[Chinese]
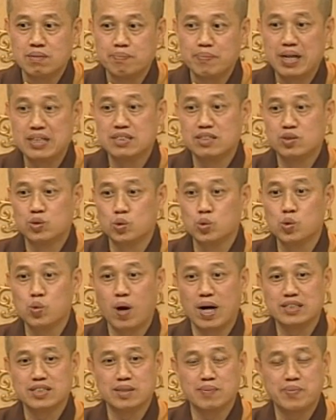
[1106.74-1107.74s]
办主
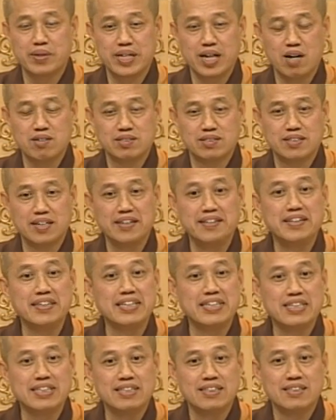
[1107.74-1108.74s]
管怎么要升？
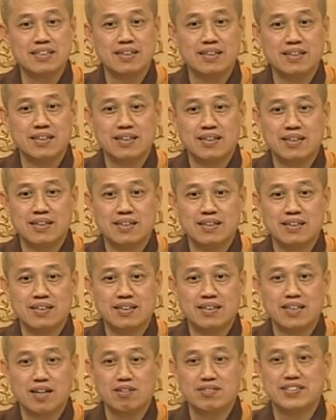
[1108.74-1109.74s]
你
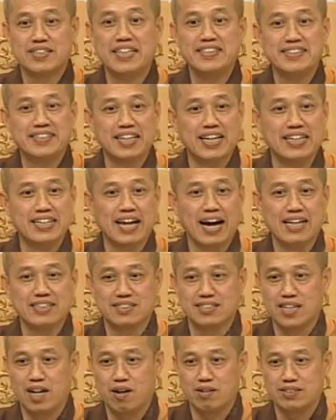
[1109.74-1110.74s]
要升等还
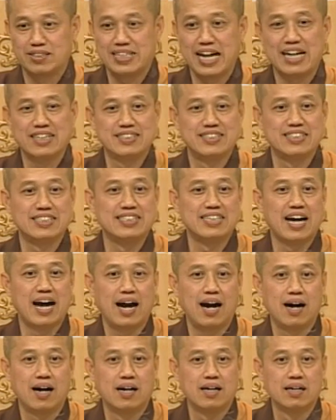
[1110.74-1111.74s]
是要降级
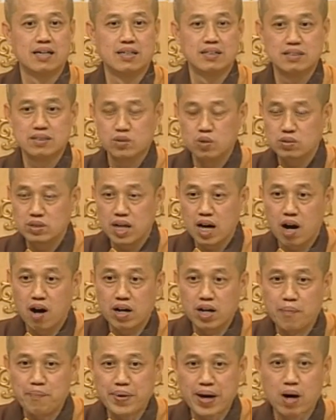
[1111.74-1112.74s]
呀？就是要有
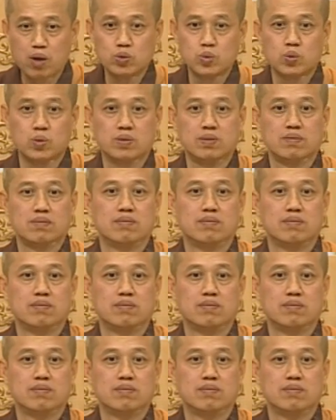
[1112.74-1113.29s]
一个标准。